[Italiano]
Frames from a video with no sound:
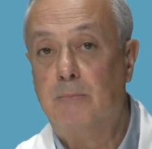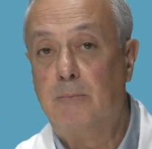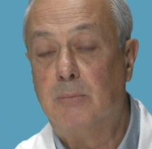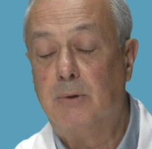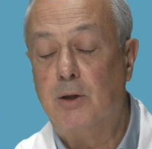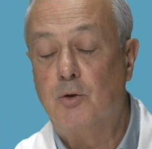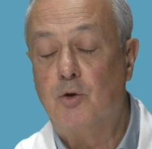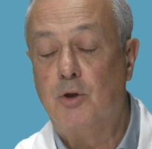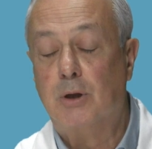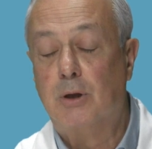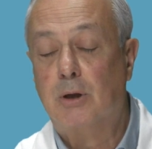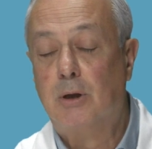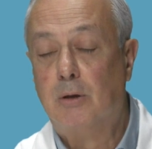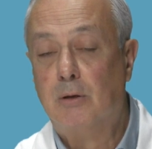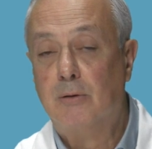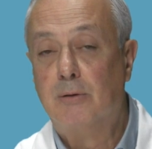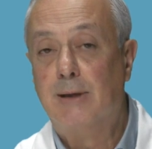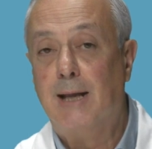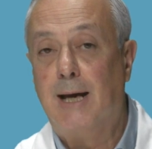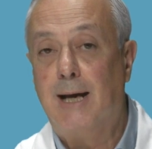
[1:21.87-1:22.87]
che
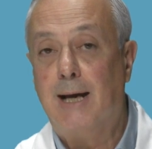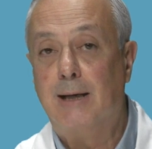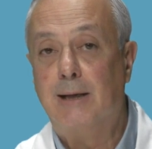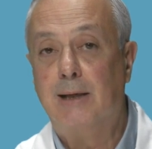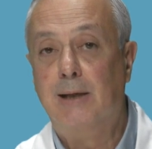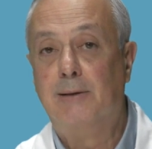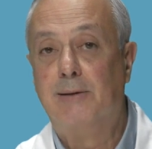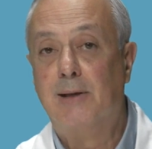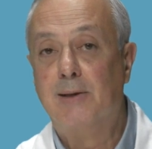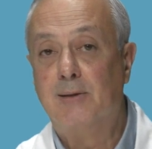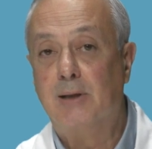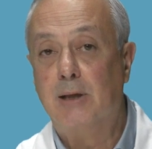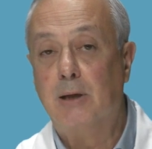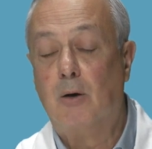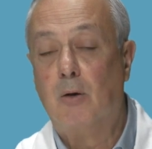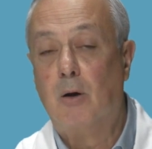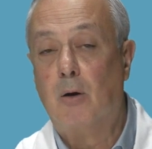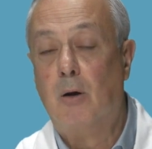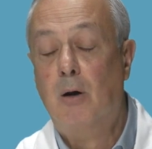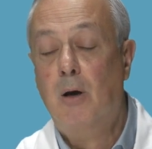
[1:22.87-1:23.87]
circonda il
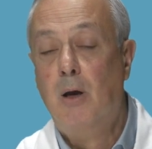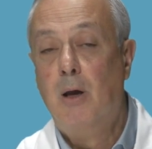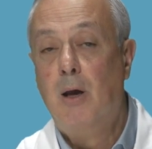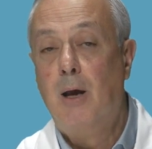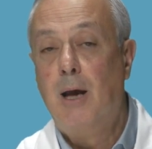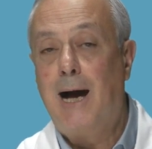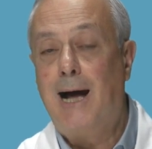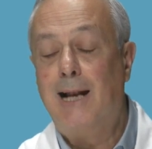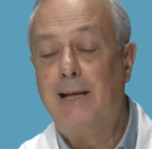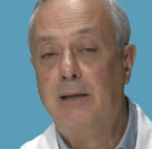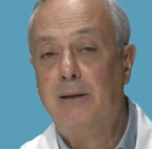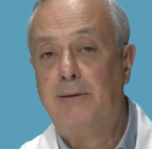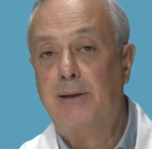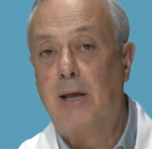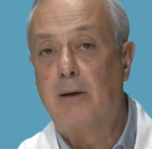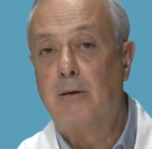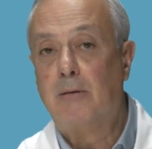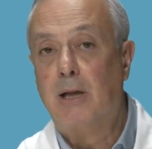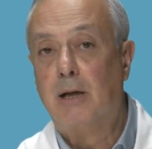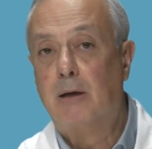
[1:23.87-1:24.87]
testicolo
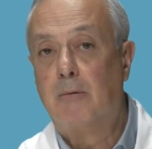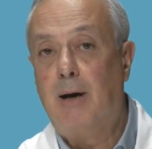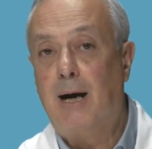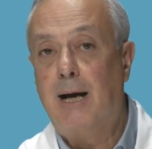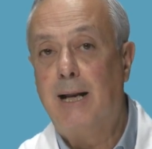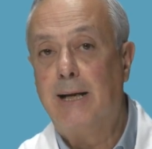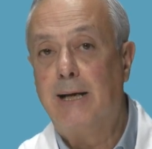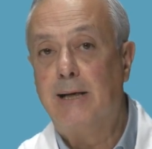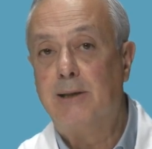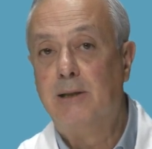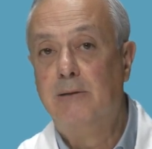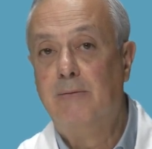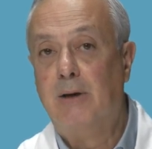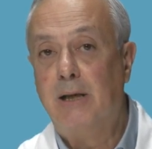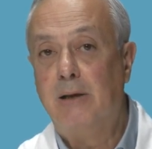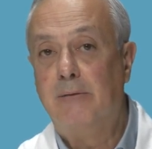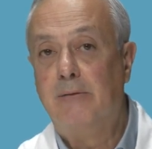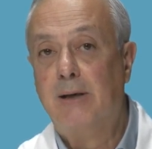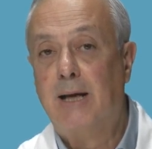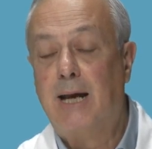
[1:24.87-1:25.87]
all'interno del quale si
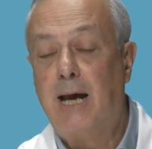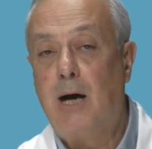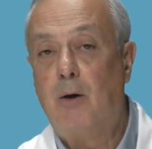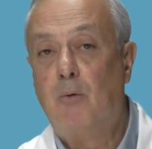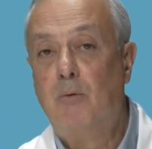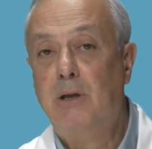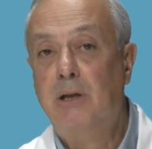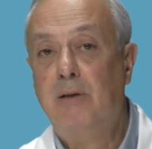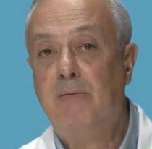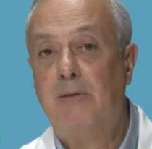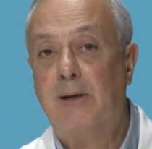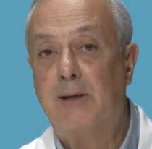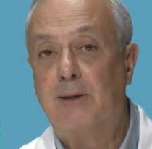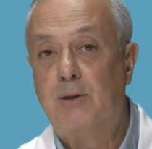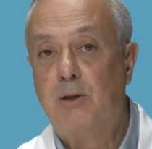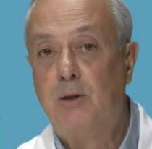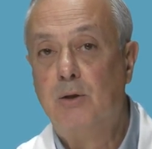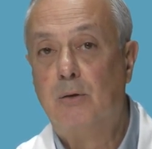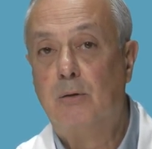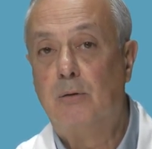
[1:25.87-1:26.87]
verifica
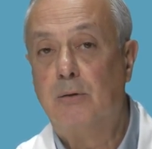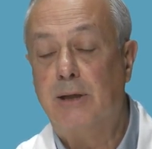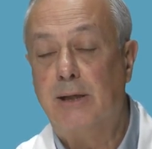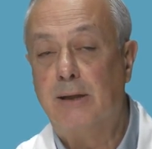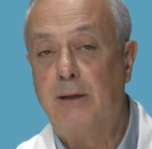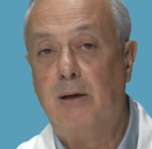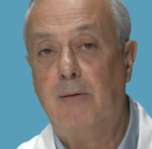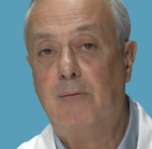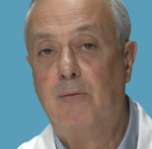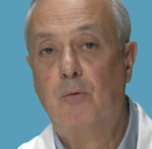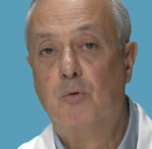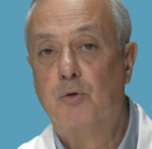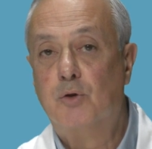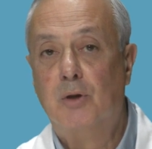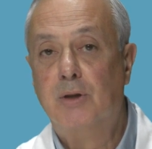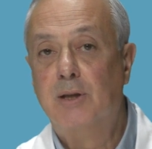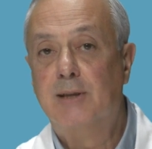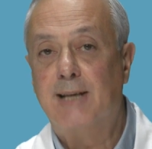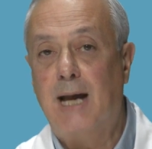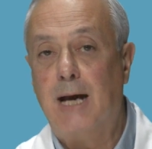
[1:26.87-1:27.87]
un'inversione del flusso
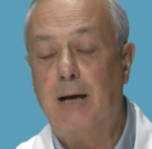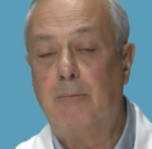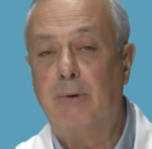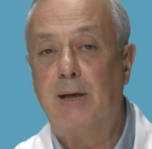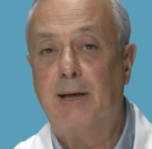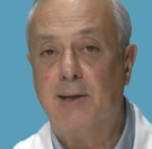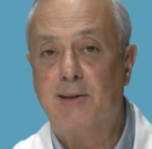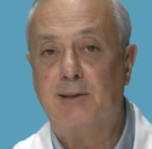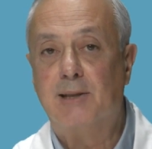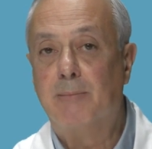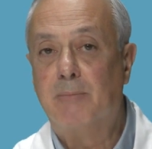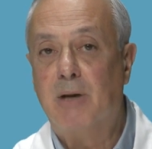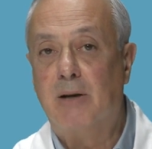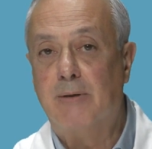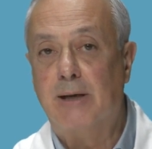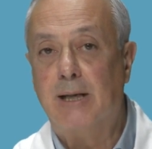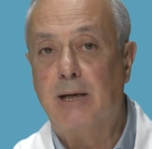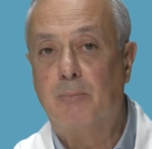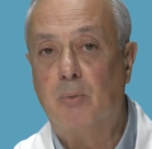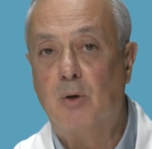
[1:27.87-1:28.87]
di sangue che sembra
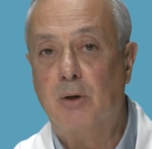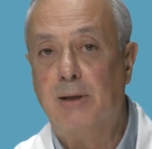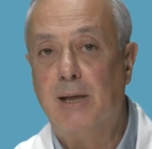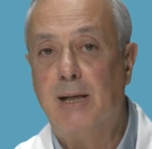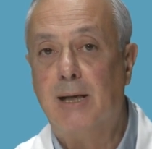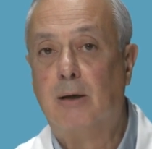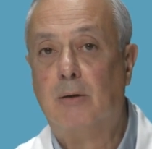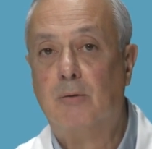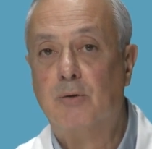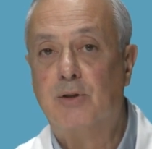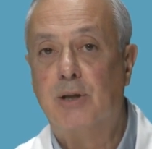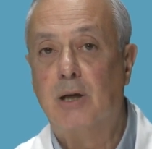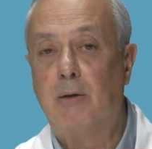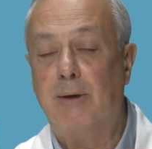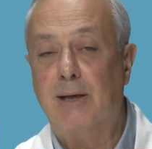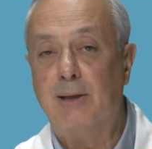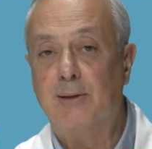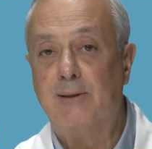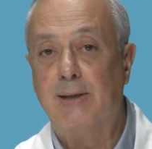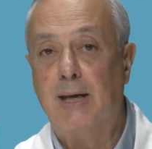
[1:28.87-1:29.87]
avere poi delle
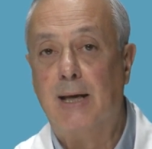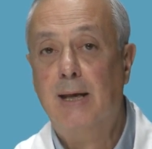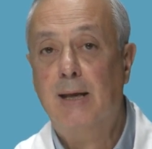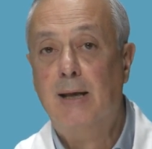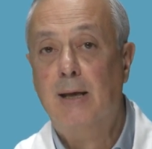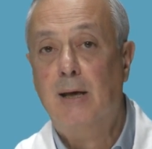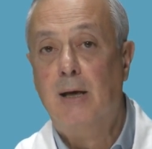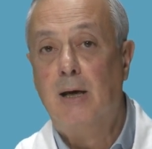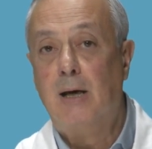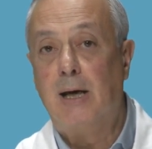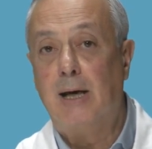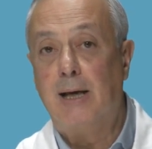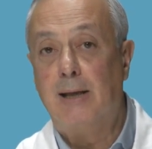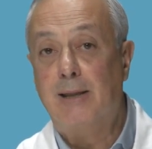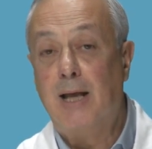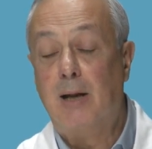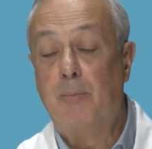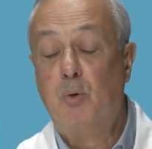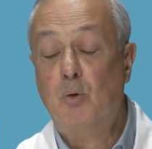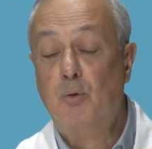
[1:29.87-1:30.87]
conseguenze eh,
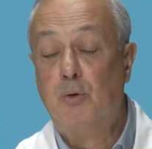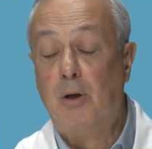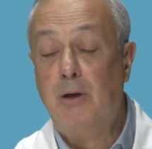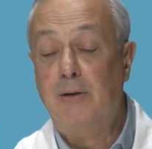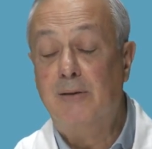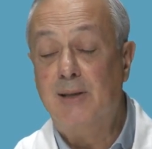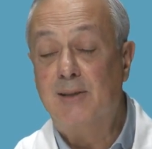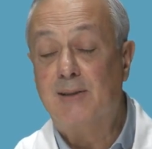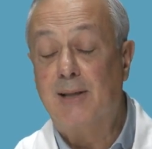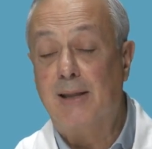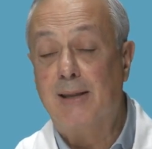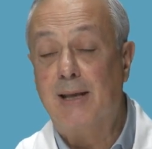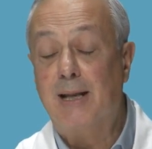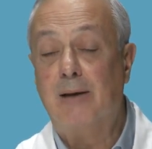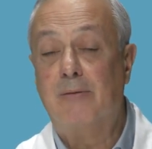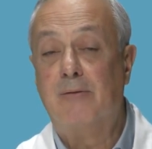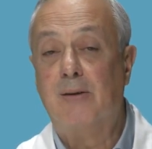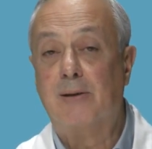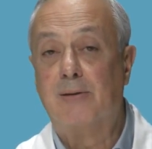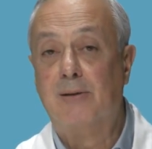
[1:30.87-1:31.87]
dal punto di vista della
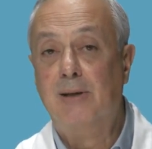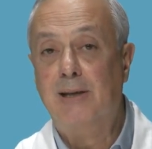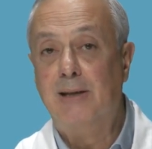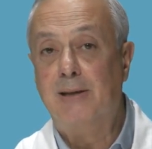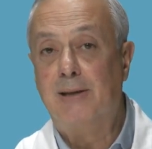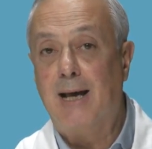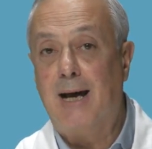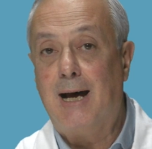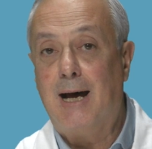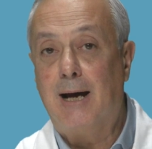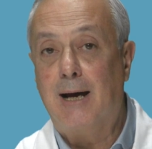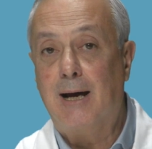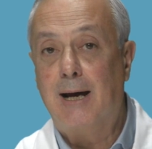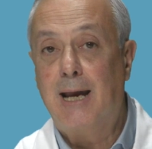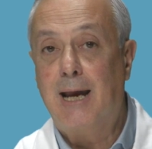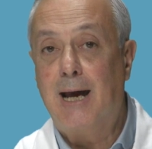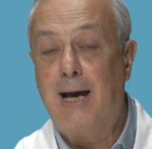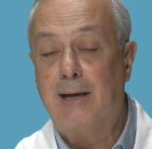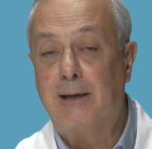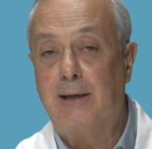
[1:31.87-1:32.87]
fertilità e
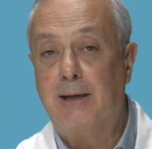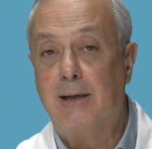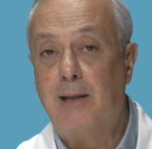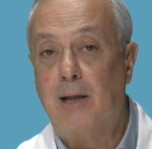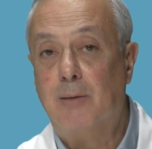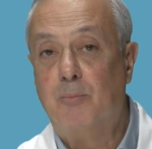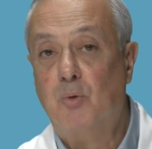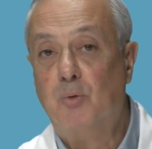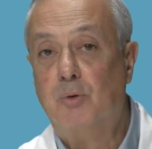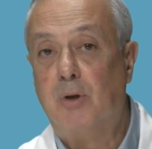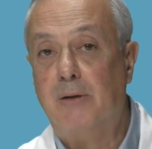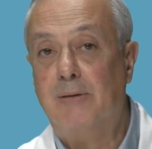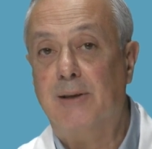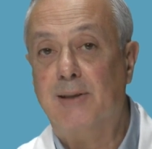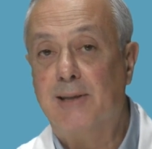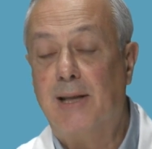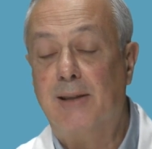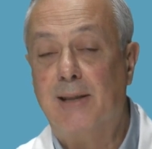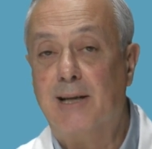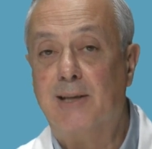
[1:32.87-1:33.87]
anche dal punto di
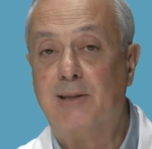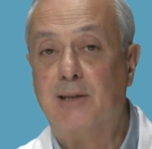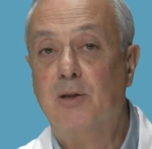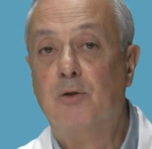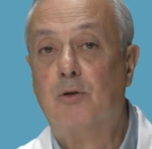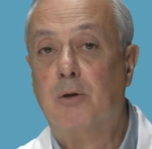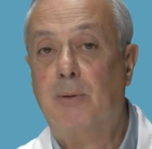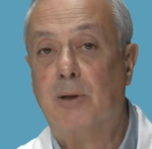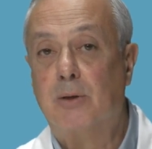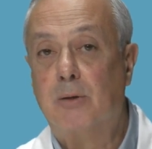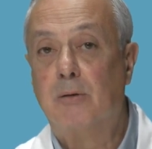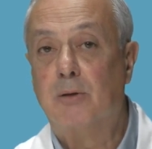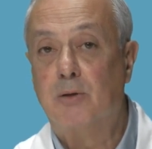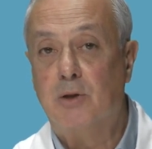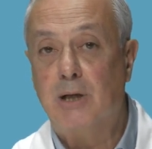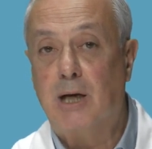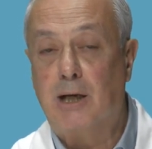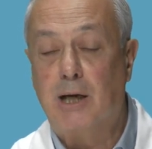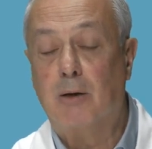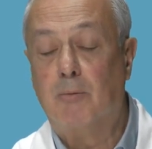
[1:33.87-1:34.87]
vista della
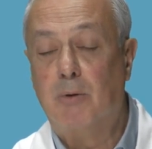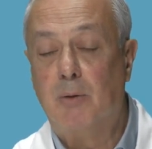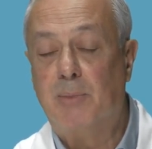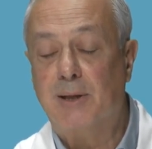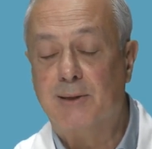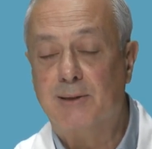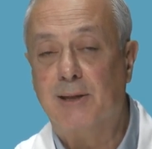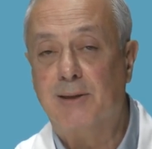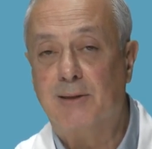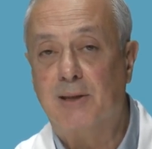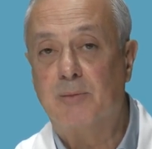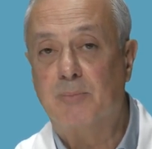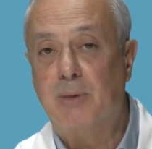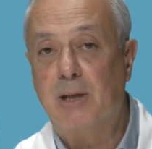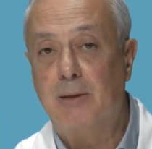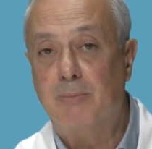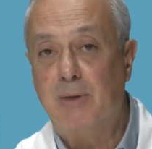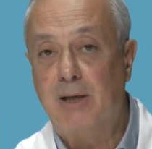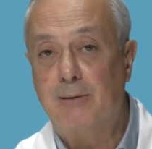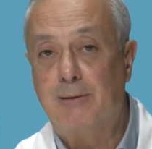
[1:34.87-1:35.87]
sintomatologia che quel paziente
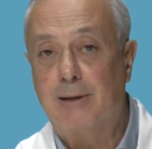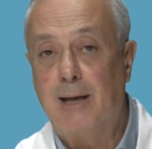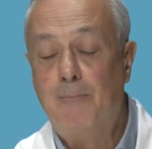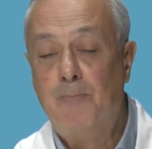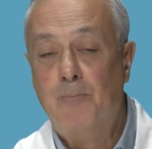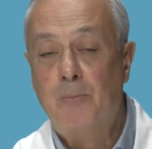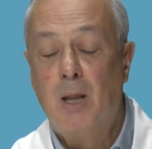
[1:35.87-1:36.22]
sperimenta.